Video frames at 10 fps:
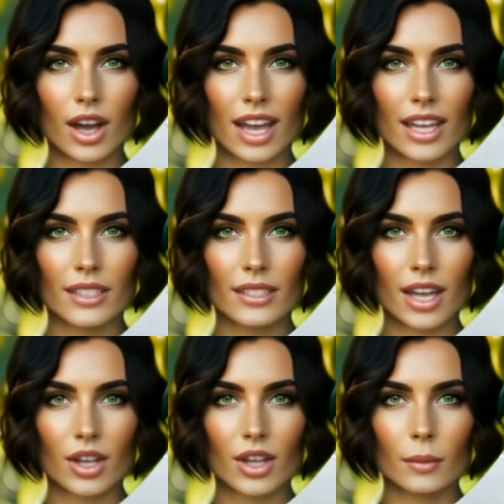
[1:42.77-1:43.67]
నూనె
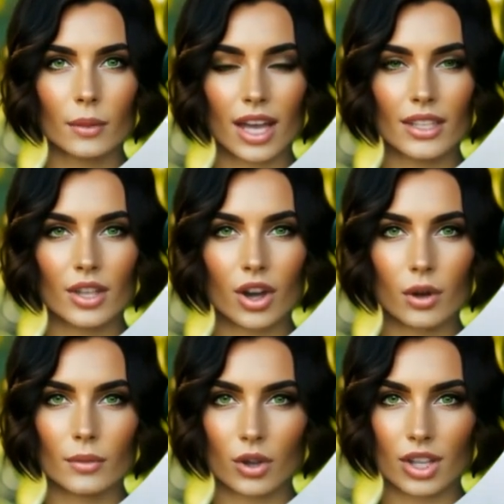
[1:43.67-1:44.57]
కలిపి చర్మానికి
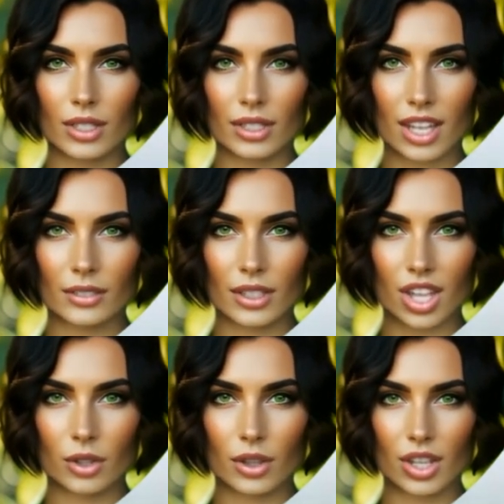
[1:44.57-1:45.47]
రాసుకుంటే
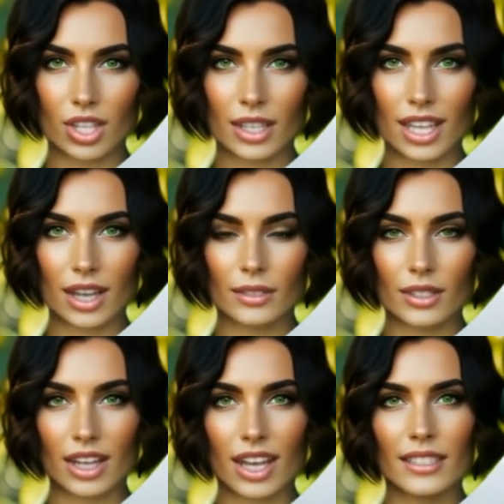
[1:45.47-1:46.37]
తాజాగా
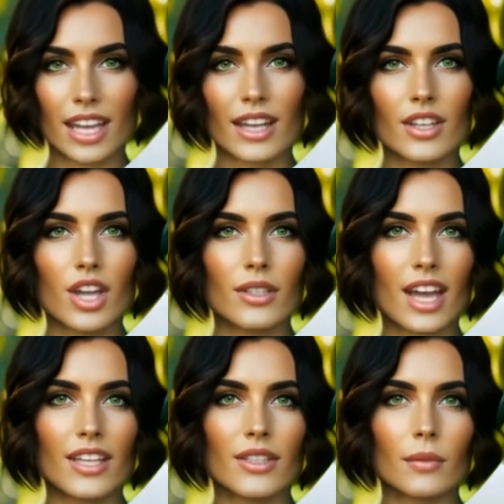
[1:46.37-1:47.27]
కడగా
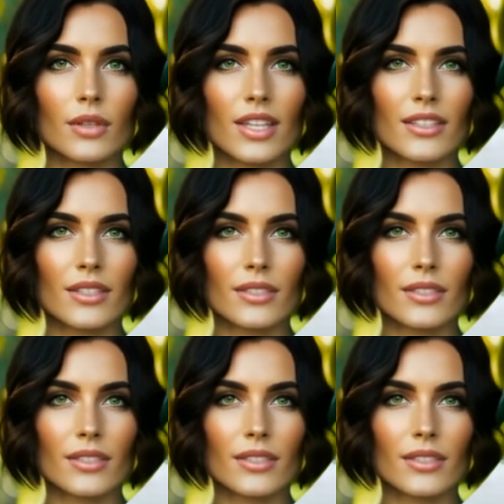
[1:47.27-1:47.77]
కనిపిస్తుంది